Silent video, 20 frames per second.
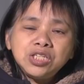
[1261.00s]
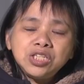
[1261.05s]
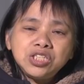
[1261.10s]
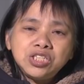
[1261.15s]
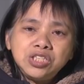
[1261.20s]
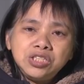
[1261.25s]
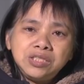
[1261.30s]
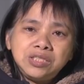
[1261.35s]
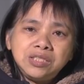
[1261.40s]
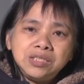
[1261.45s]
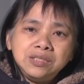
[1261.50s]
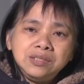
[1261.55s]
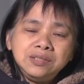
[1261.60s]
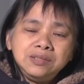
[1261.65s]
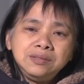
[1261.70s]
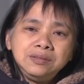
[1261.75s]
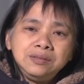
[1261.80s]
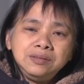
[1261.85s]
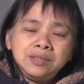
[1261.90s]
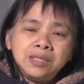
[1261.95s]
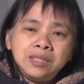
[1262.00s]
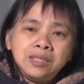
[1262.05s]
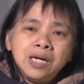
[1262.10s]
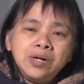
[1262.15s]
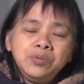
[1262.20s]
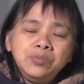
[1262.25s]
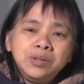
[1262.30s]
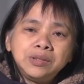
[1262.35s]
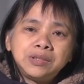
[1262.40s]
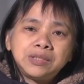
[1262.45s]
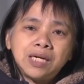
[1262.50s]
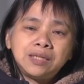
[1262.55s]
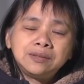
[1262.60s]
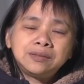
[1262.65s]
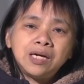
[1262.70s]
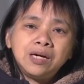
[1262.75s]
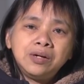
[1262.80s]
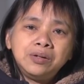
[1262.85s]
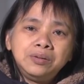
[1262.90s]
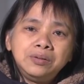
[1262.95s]
个事情也让我想
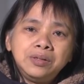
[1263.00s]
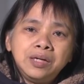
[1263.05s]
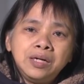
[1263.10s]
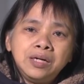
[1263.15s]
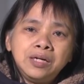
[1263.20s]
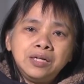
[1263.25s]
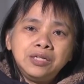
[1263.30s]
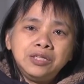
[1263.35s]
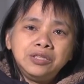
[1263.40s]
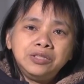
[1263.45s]
到呃